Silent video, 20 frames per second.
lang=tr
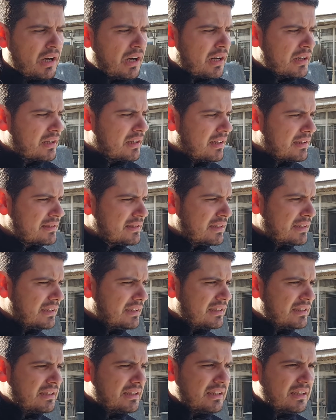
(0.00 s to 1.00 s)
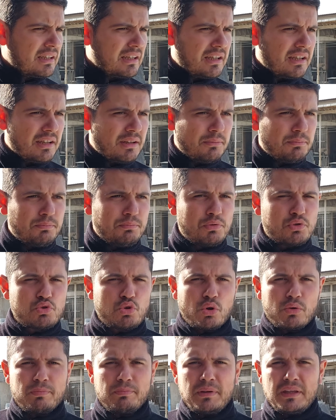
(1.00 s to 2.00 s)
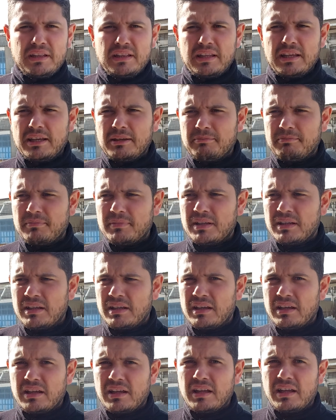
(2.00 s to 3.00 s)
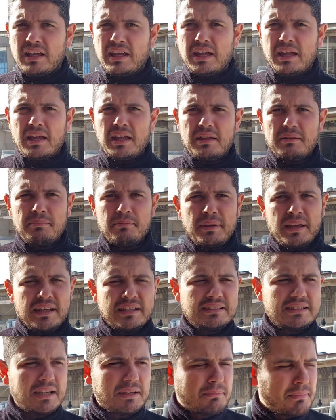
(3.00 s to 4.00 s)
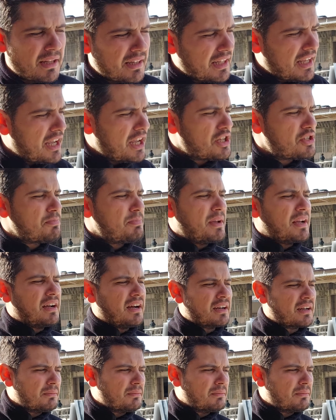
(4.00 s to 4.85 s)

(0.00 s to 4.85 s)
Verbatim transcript: Arkası birçok bindiğim e, B segmenti hatchback